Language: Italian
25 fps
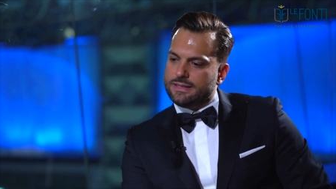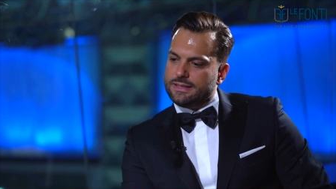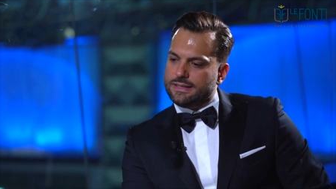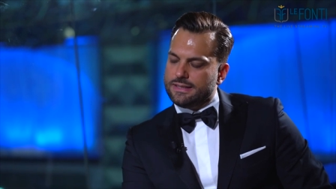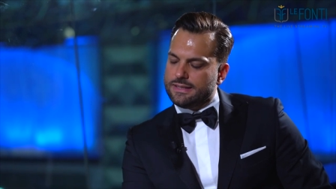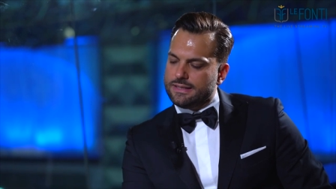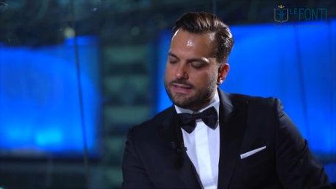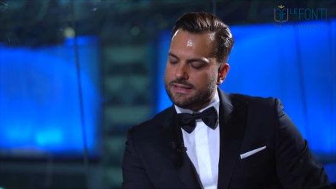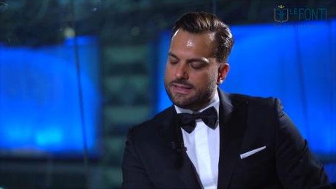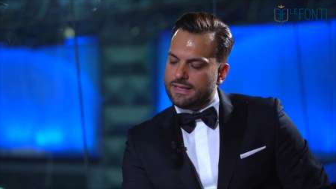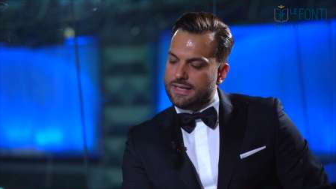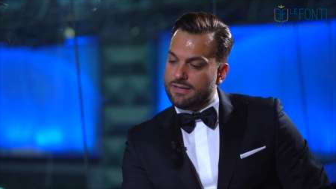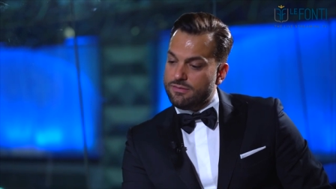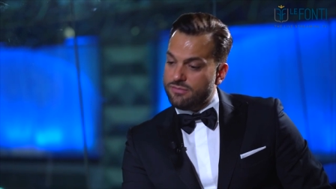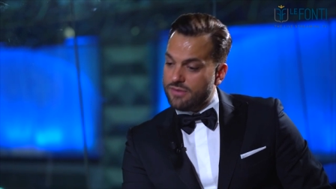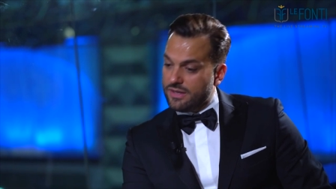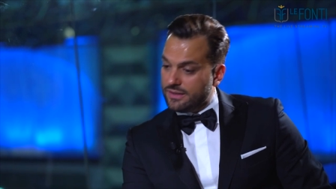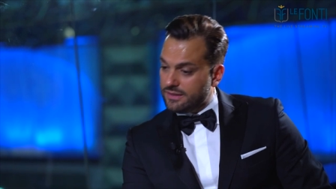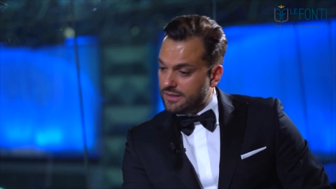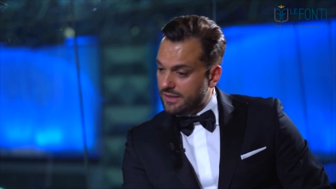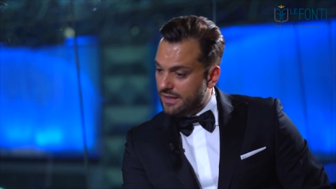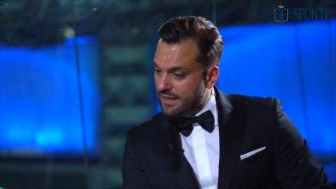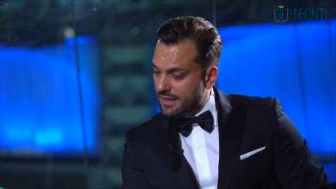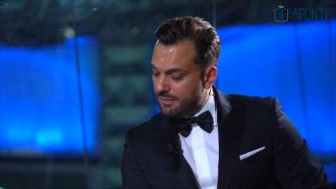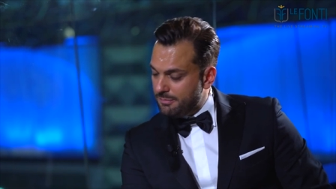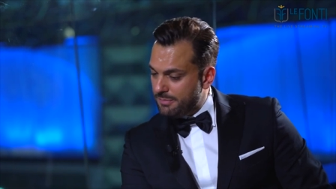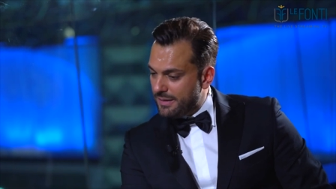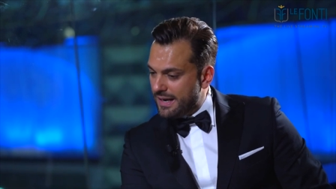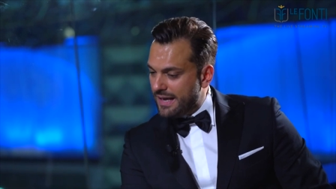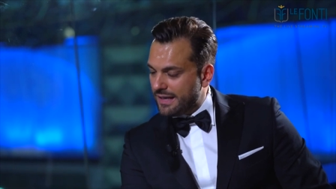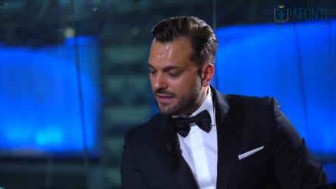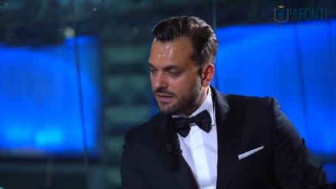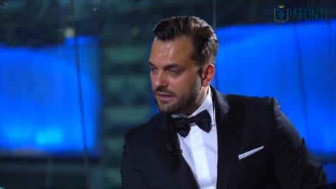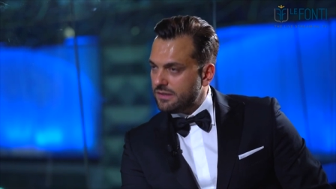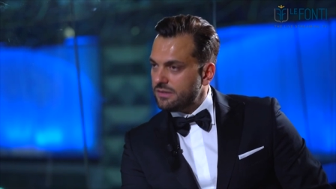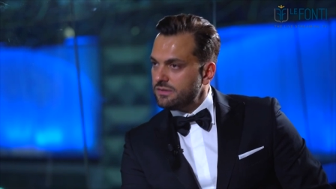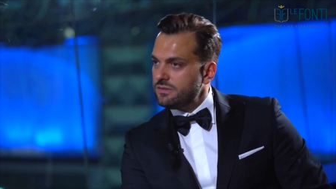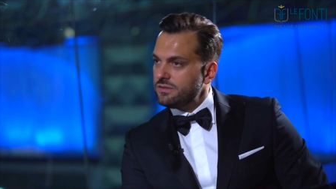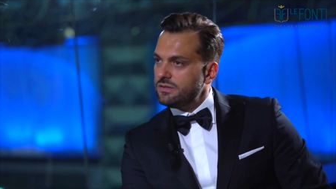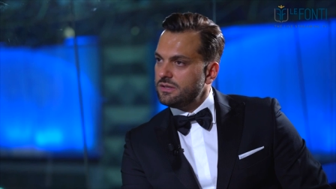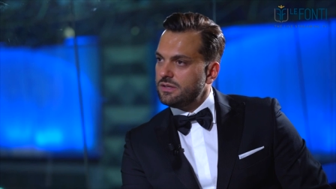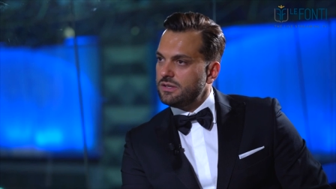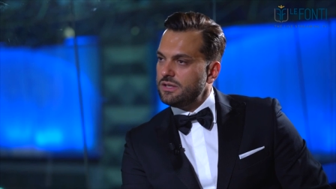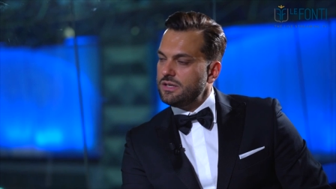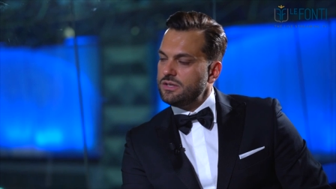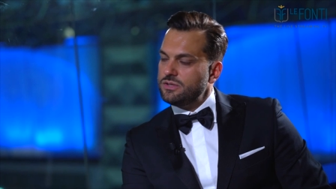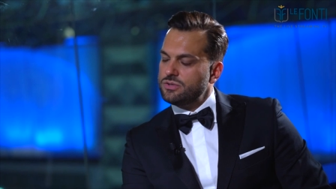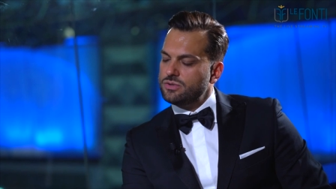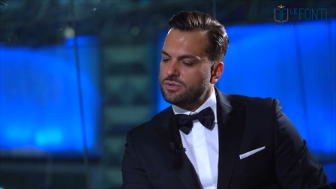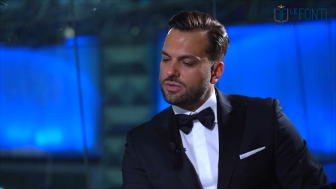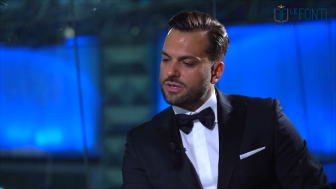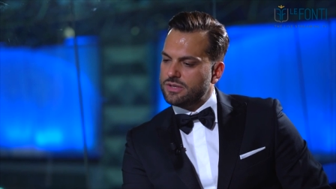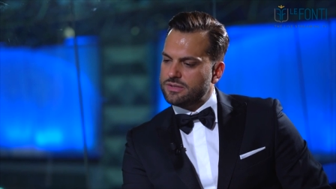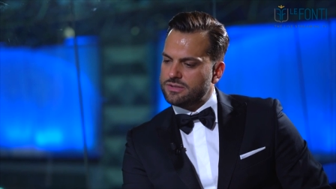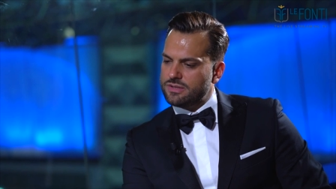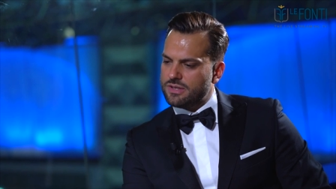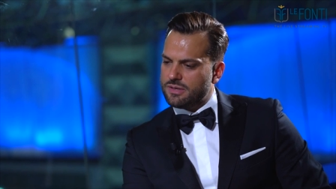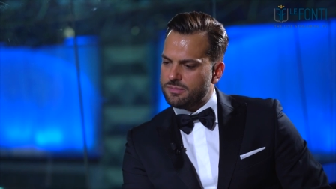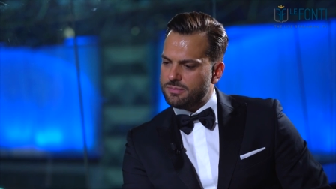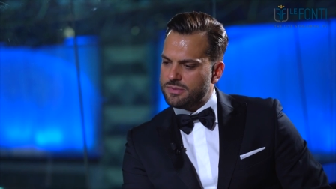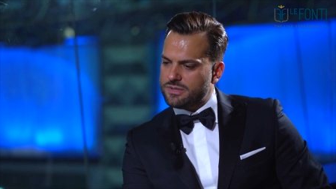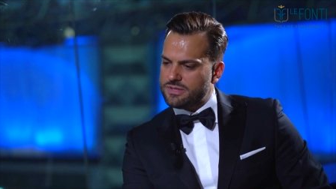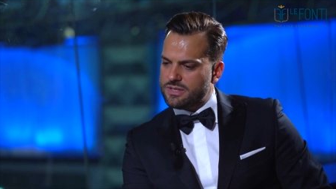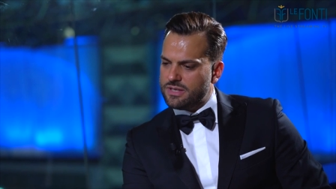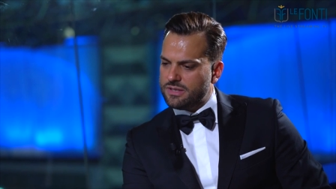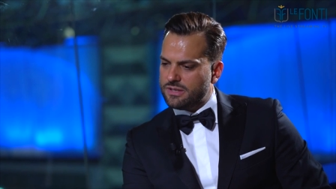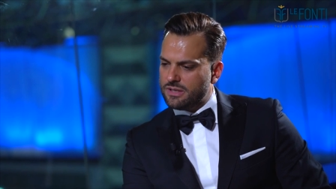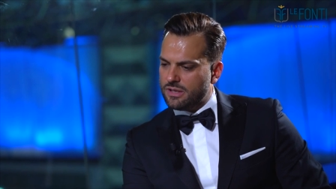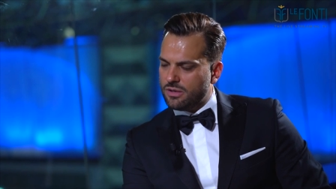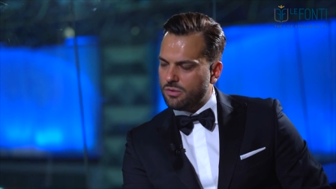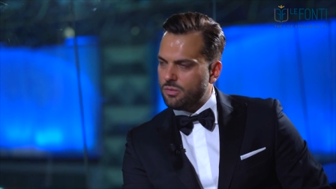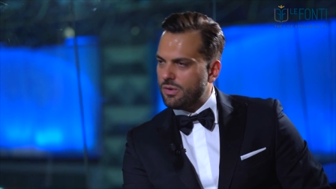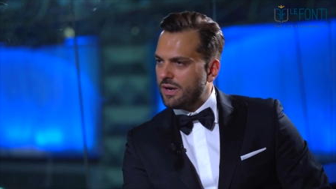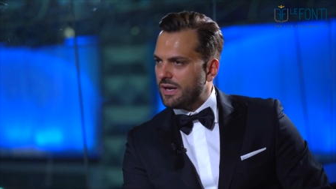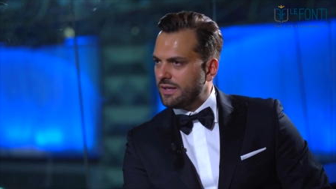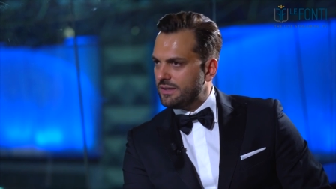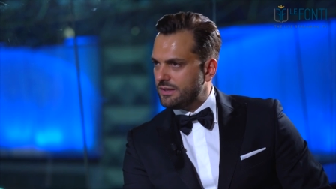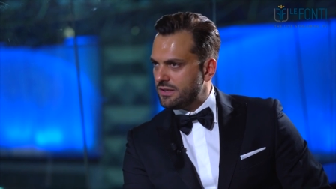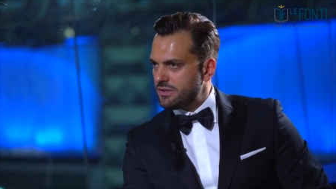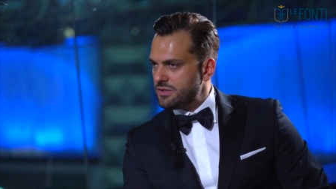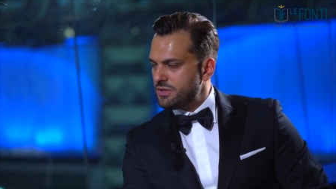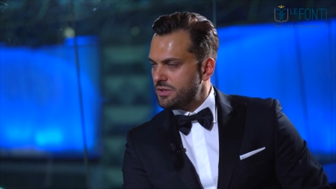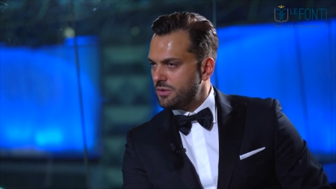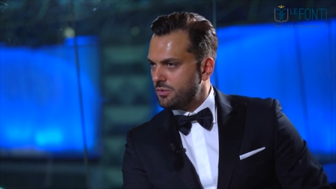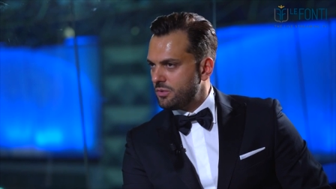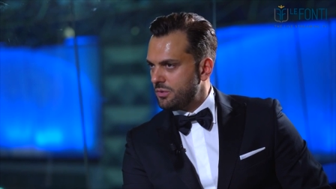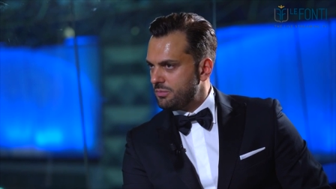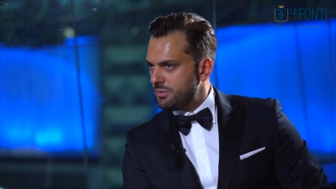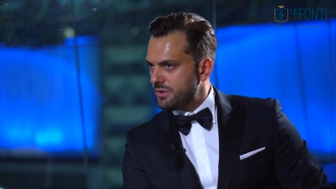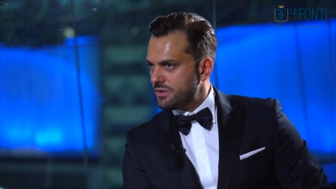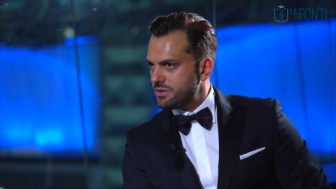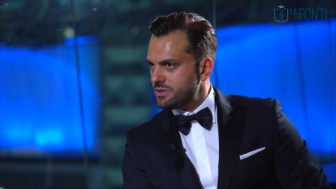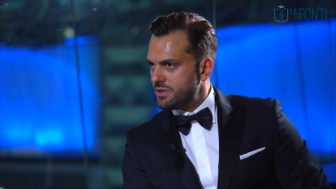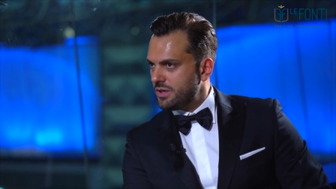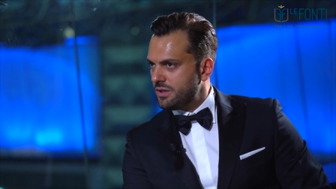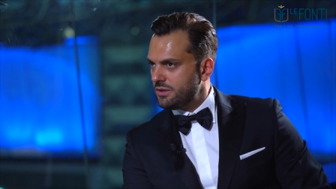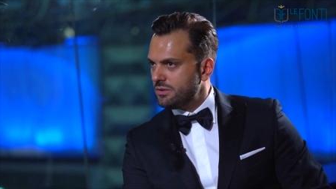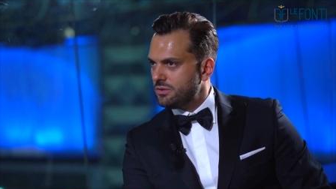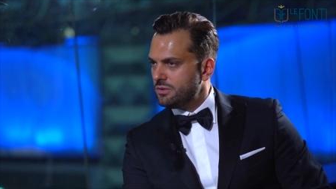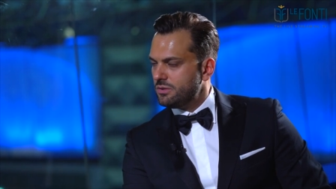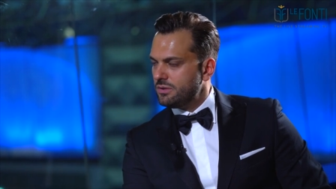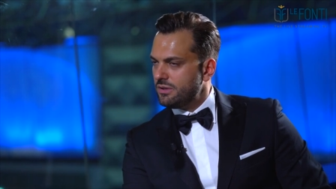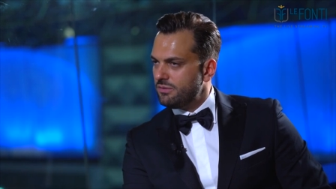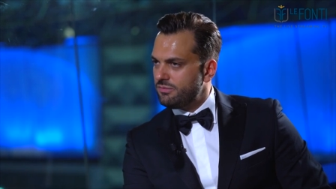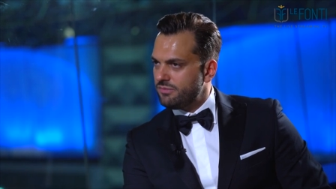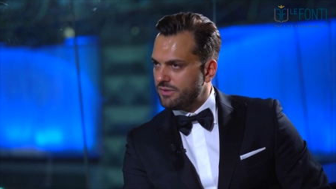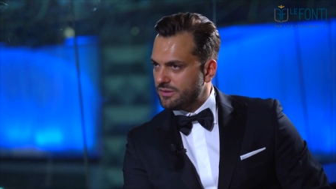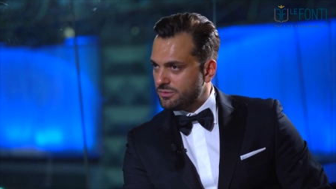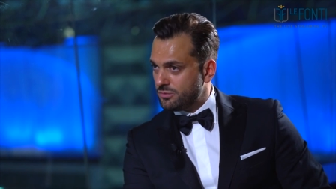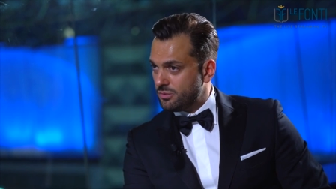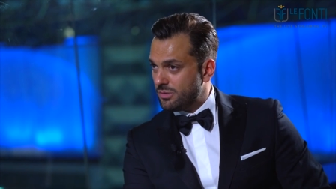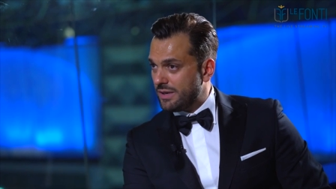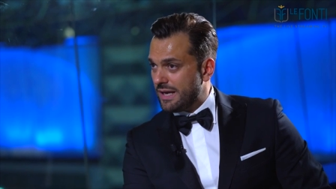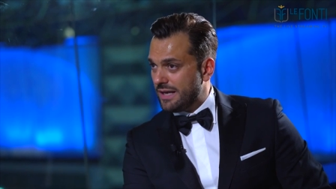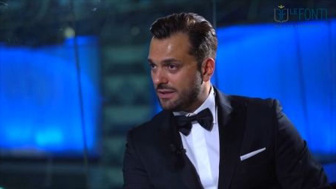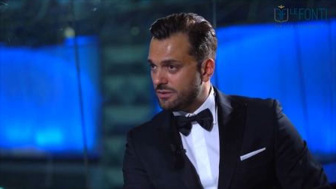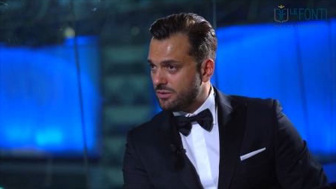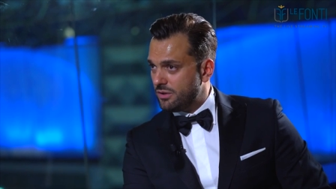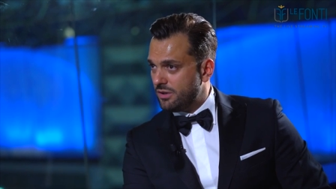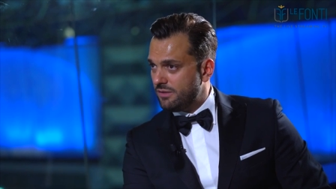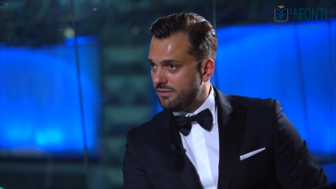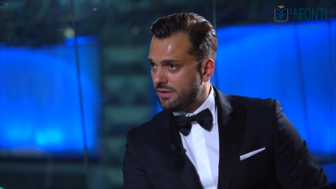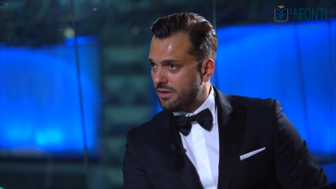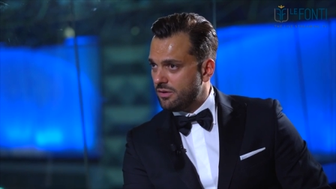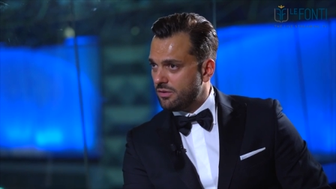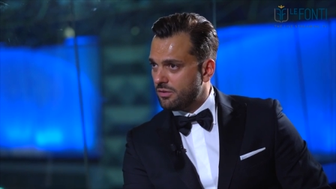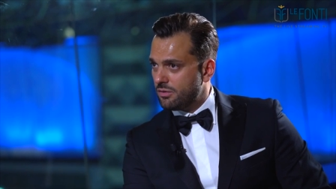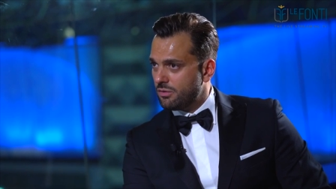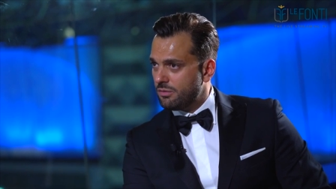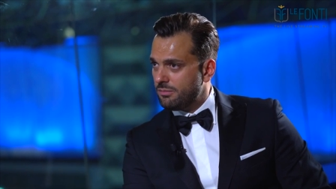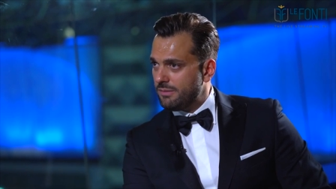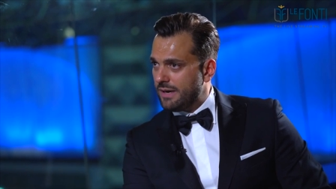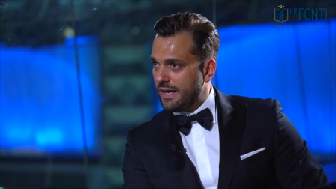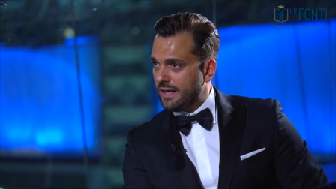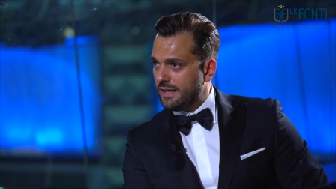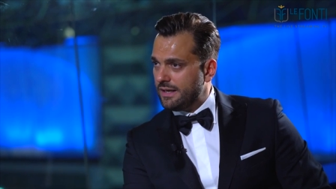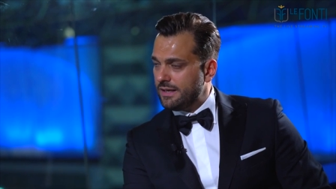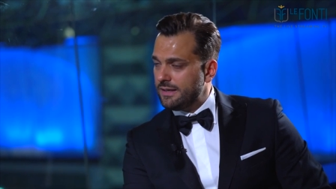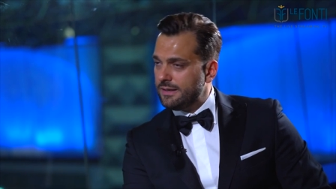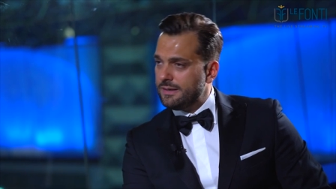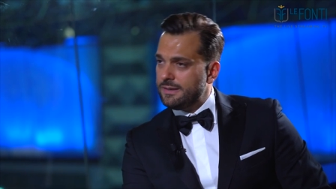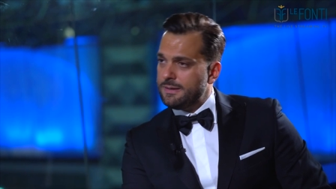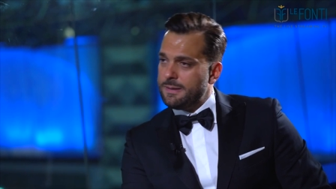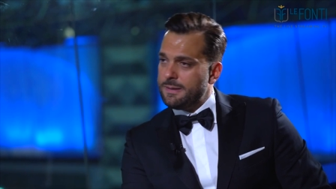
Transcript: Ehm, infatti la practice insurance rappresenta il 45% del fatturato a livello globale